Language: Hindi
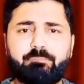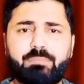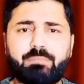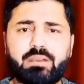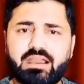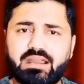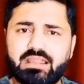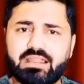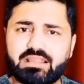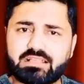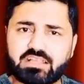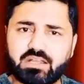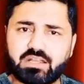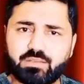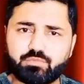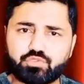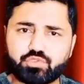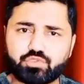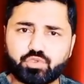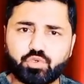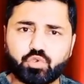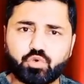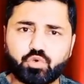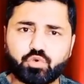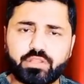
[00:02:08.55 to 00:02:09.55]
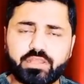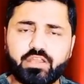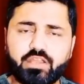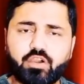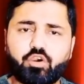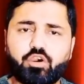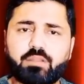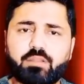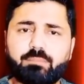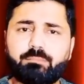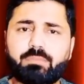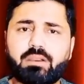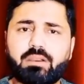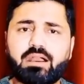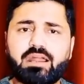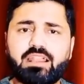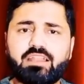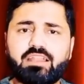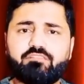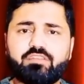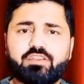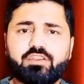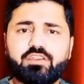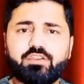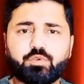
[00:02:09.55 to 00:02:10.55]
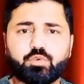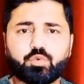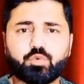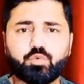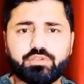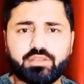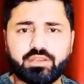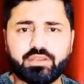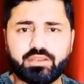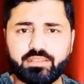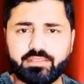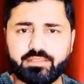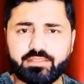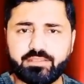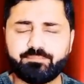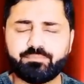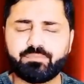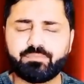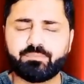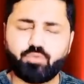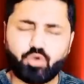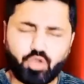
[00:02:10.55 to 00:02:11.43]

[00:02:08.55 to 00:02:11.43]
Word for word: पहाड़ कमजोर हो रहे हैं और पहाड़ फिर टूट रहे हैं